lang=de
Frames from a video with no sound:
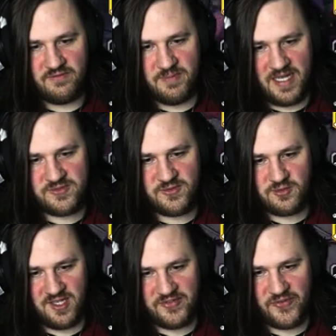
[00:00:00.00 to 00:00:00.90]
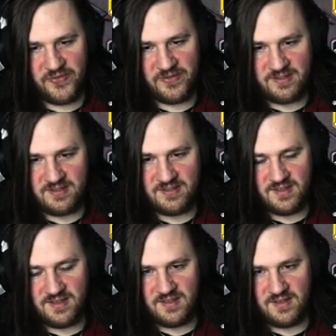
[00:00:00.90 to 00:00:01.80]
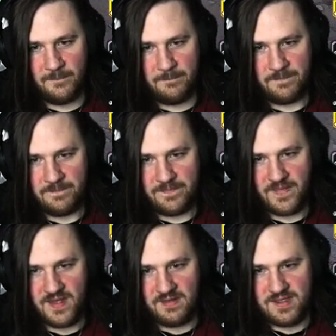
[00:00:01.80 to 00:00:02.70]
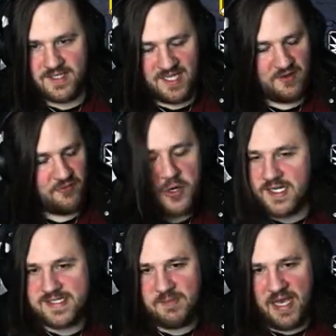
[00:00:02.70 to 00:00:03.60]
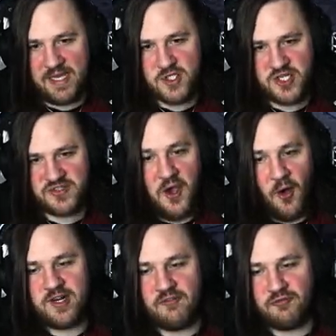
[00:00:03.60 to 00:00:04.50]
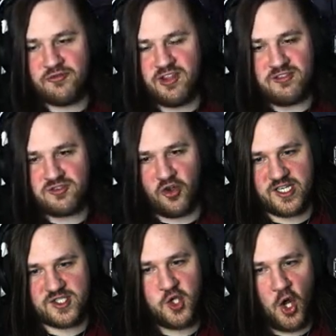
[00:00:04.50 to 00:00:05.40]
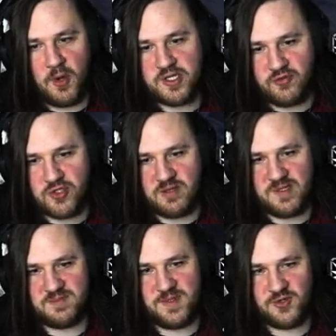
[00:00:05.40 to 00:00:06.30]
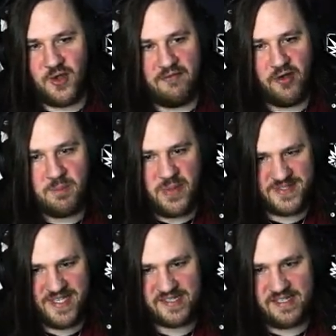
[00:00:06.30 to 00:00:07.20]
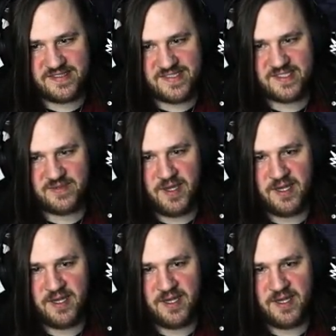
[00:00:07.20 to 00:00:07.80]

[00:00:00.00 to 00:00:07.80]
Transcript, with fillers: Wie machst du das? Ich weiß ich, ich denke wirklich immer, ich schieß. Und dann äh, drücke ich nochmal und dann wundere ich mich so, hä, warum passiert denn jetzt nichts mehr?